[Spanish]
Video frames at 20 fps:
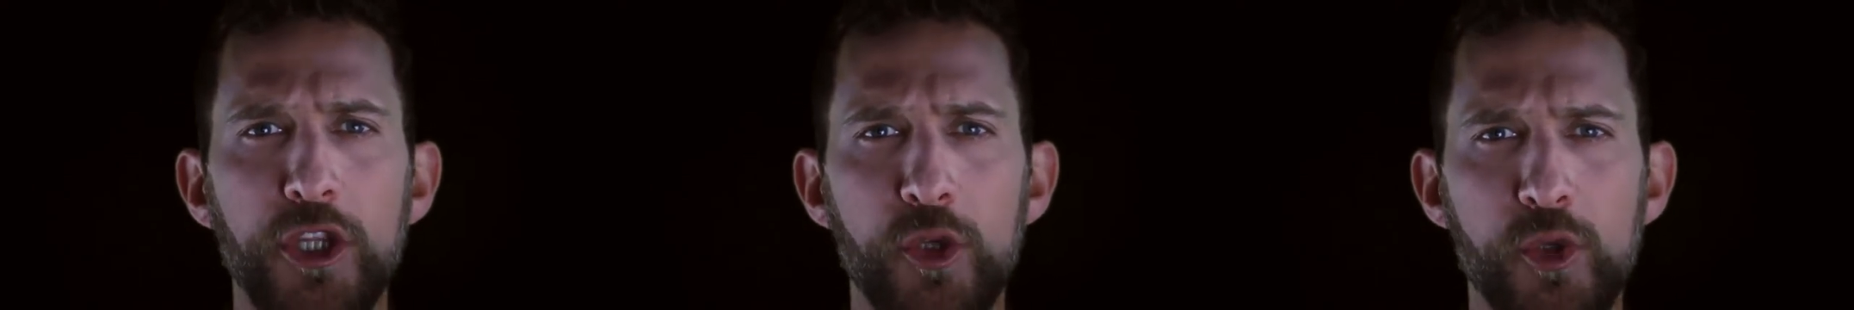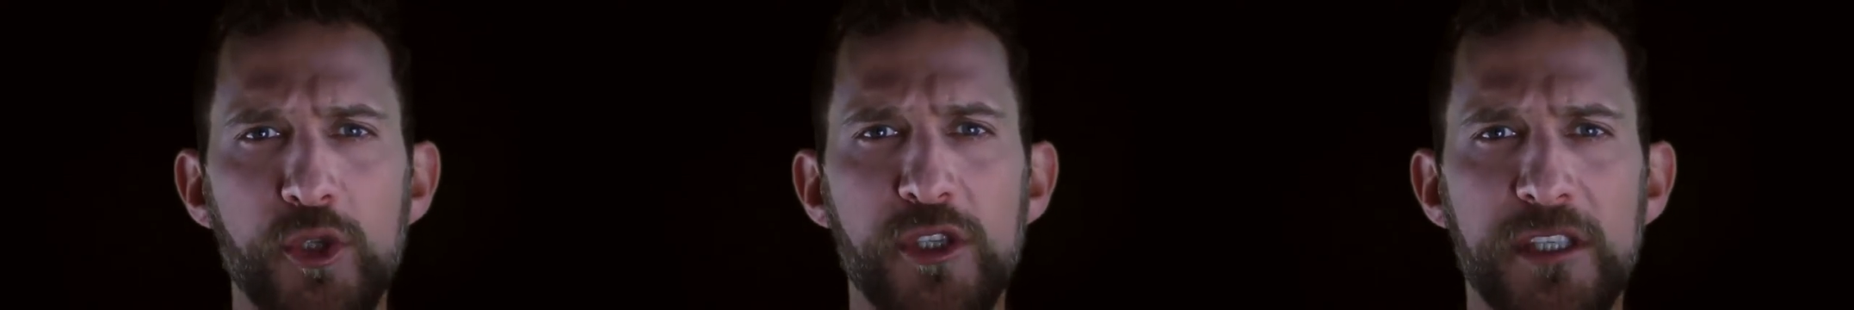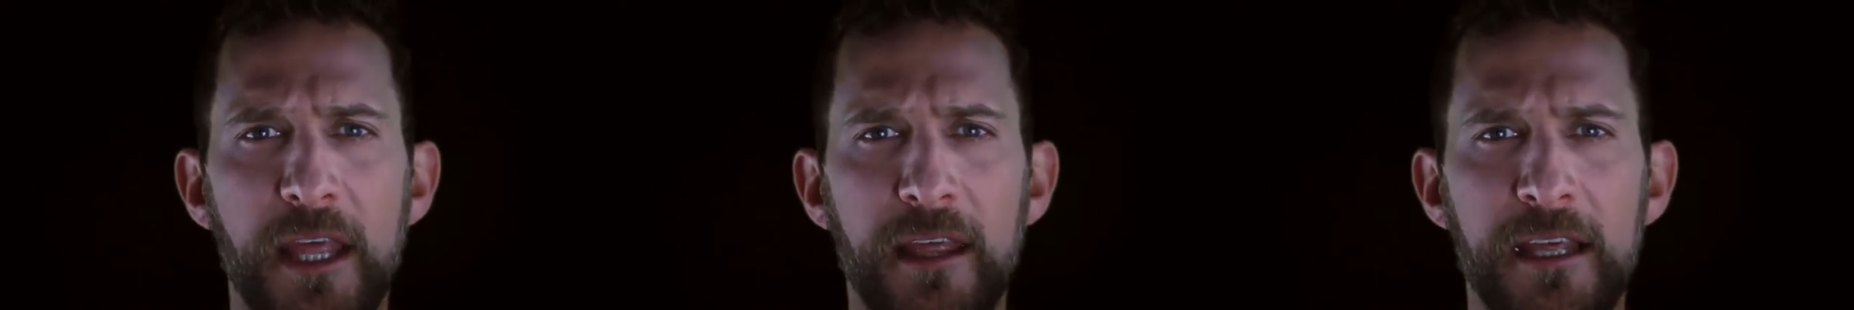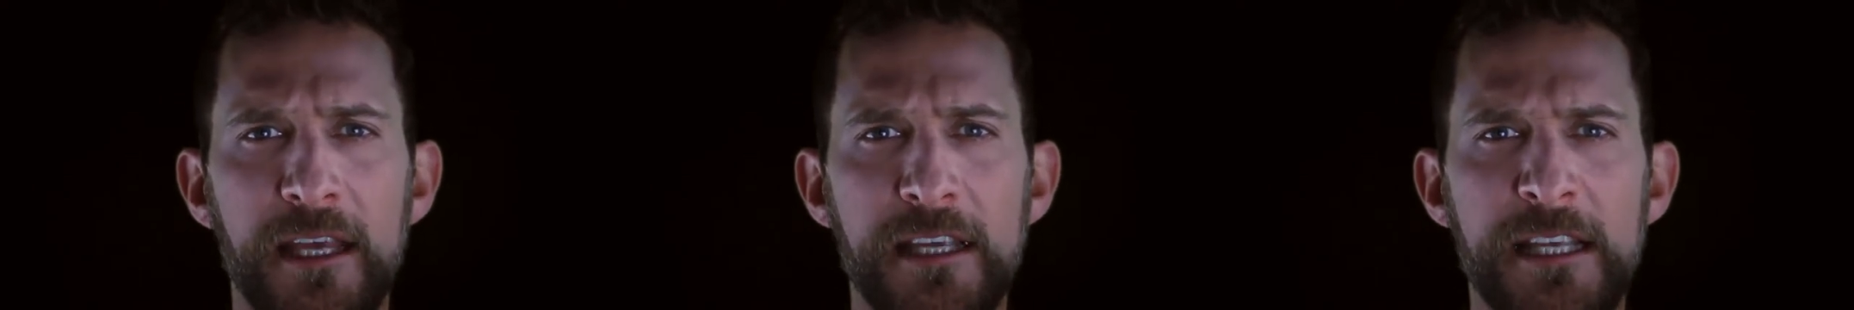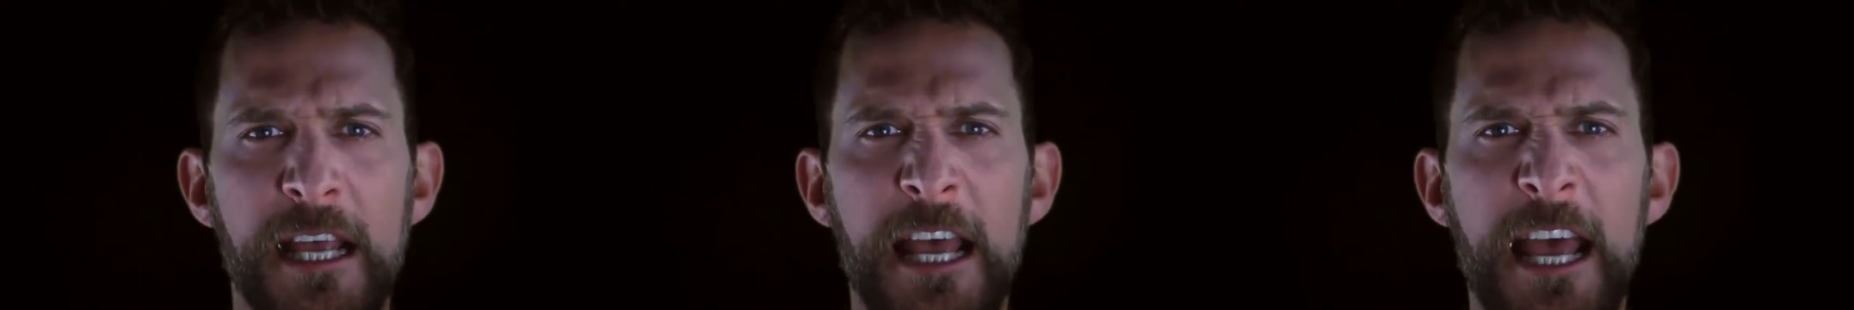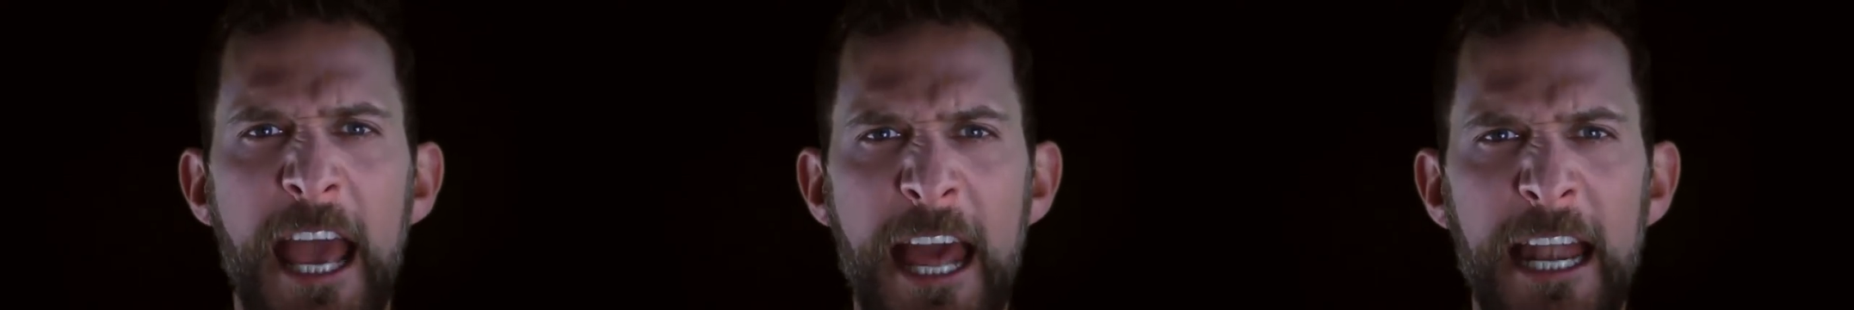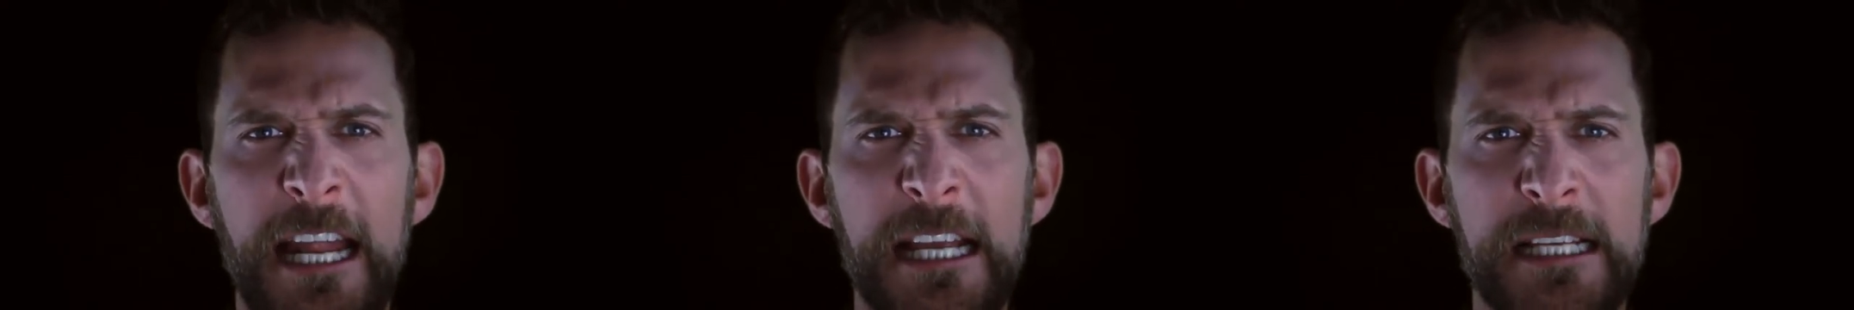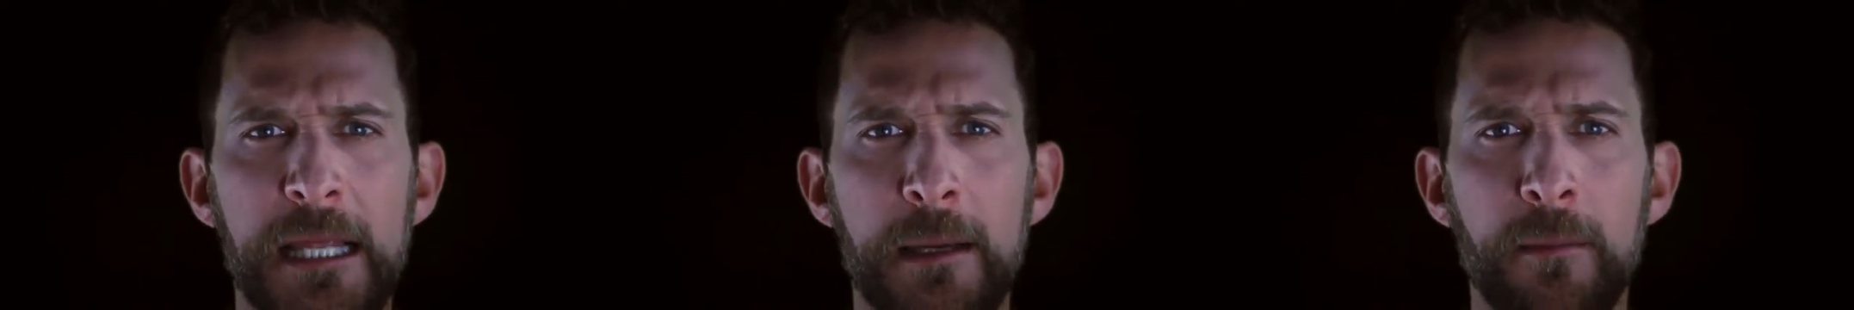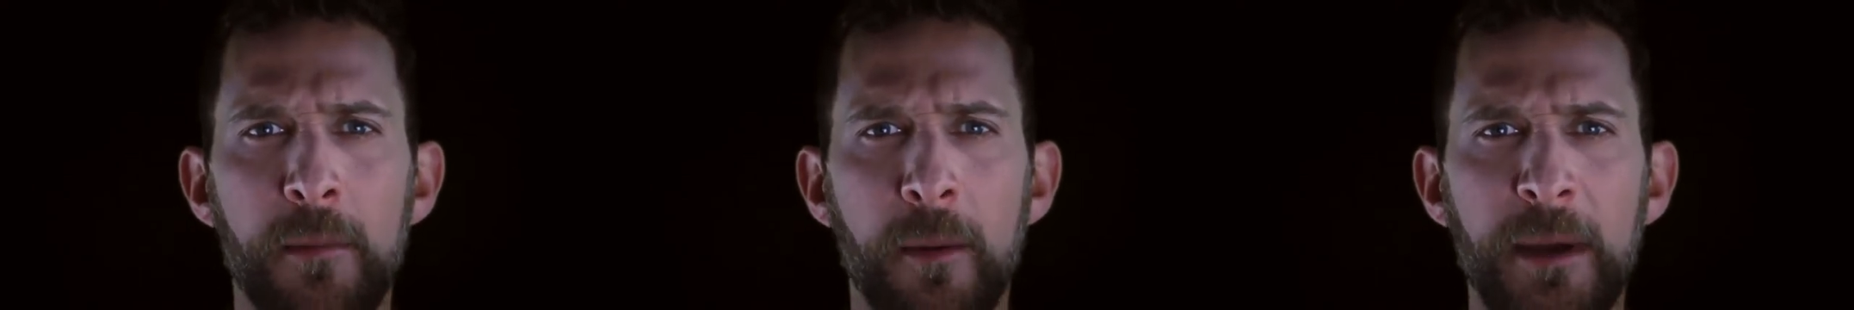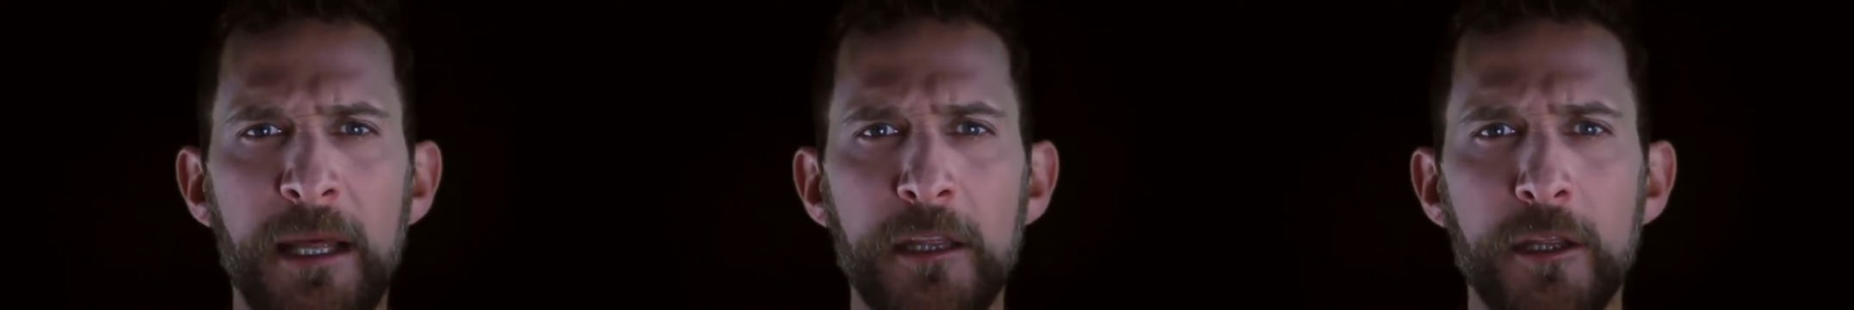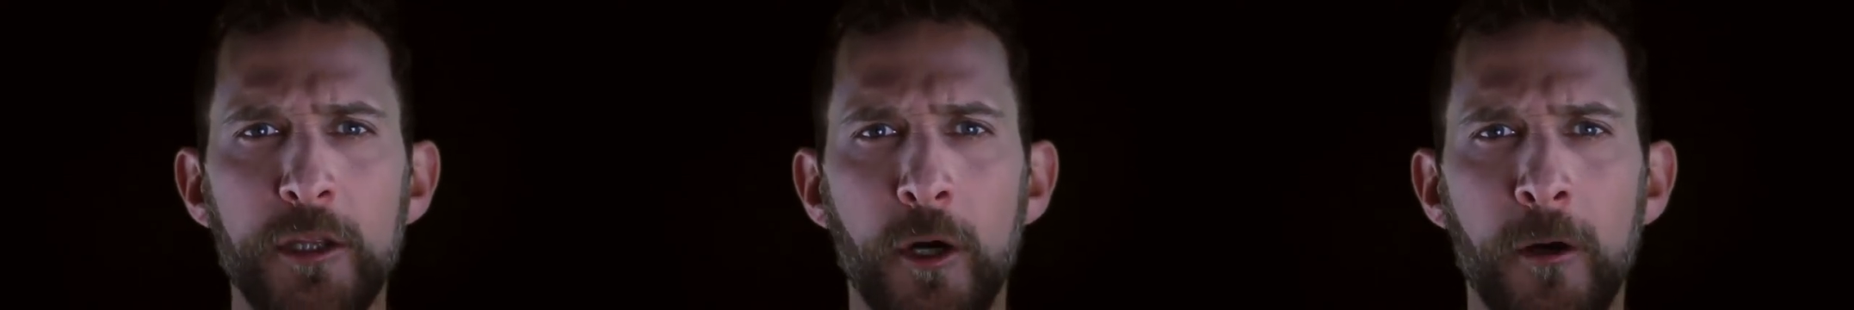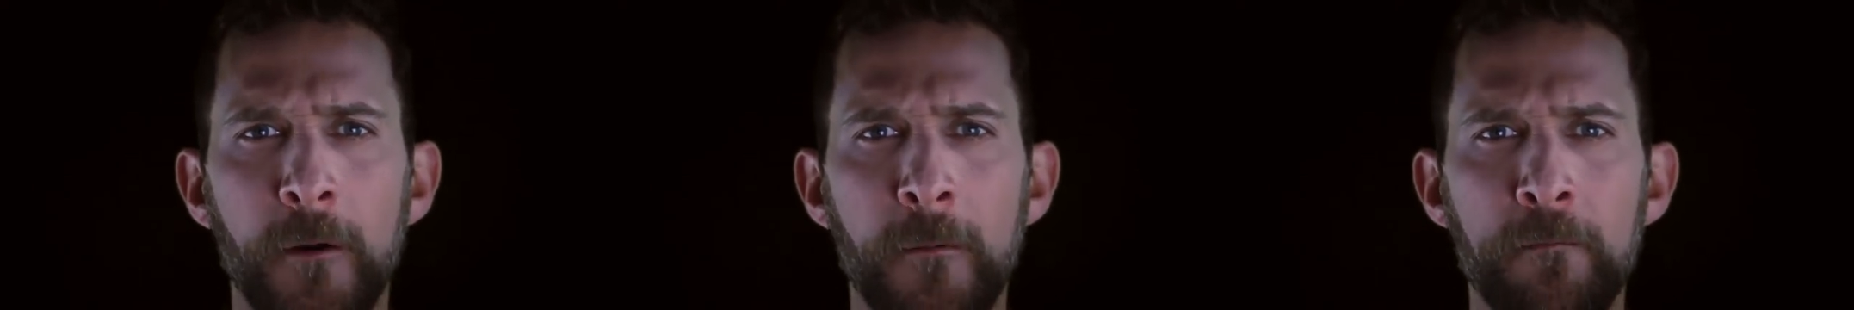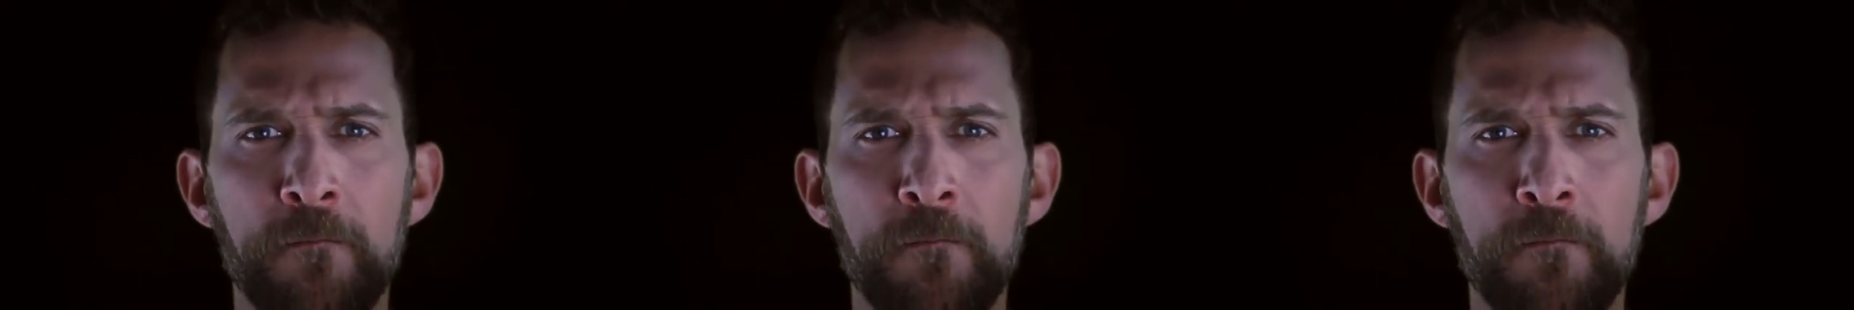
ustedes en este momento.